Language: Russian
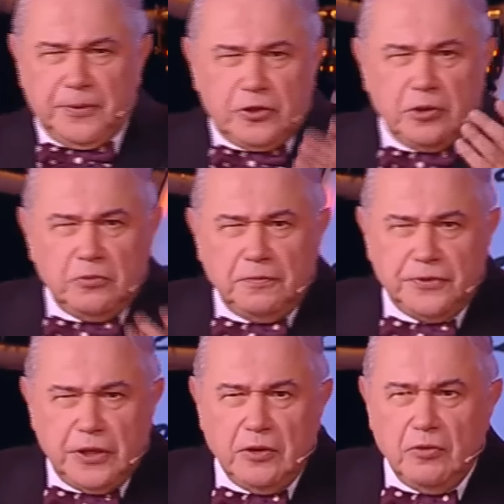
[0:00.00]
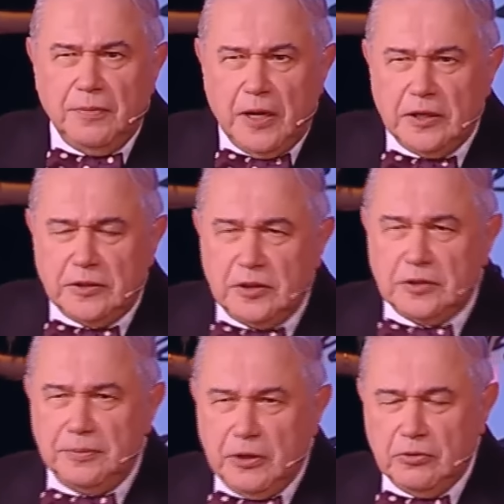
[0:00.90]
почему все юмористы
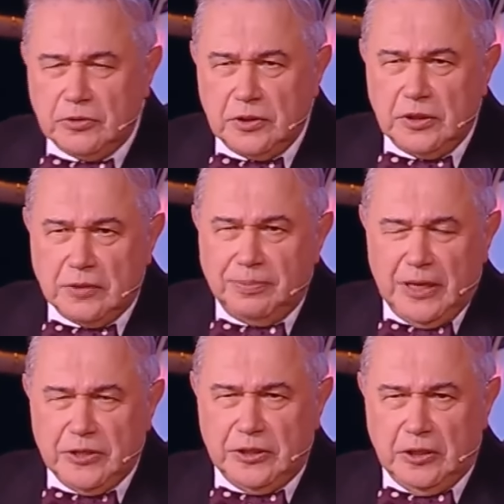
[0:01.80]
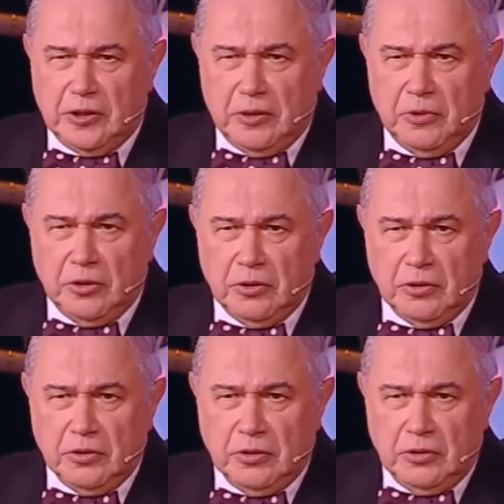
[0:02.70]
смеются над блондинками?
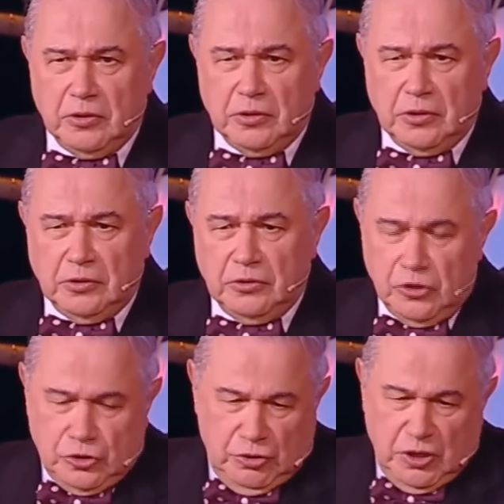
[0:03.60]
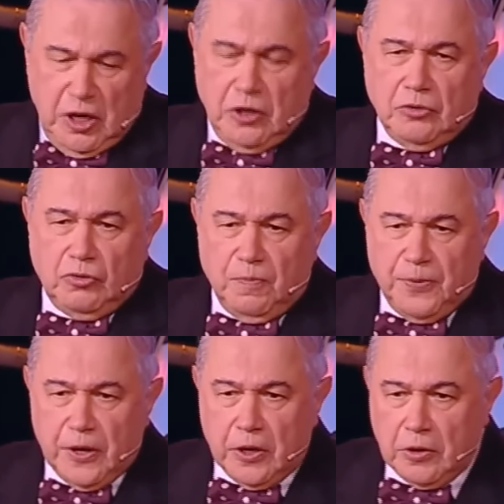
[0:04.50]
Ничего они не
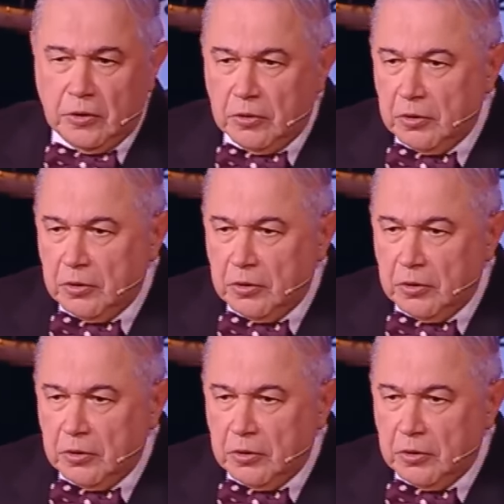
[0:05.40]
тупые.